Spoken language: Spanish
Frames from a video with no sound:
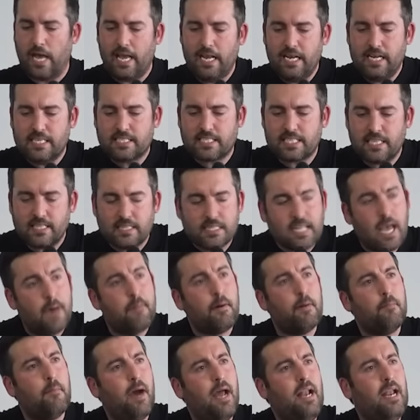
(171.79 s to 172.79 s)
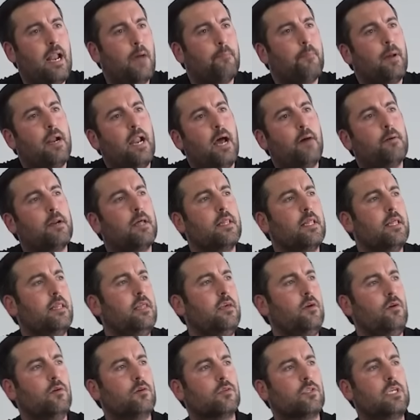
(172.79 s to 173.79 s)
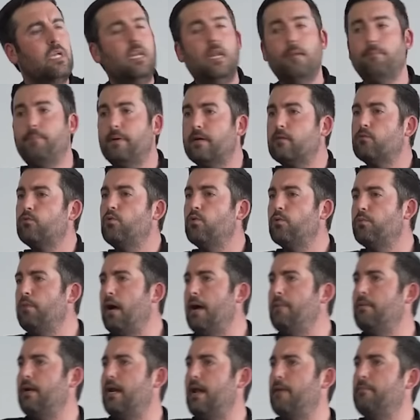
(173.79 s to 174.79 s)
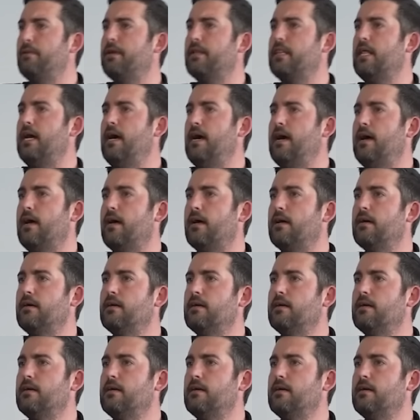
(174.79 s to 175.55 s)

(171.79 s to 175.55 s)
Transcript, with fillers: a él le sentaba mal la palabra de Dios y le perturbaba la verdad.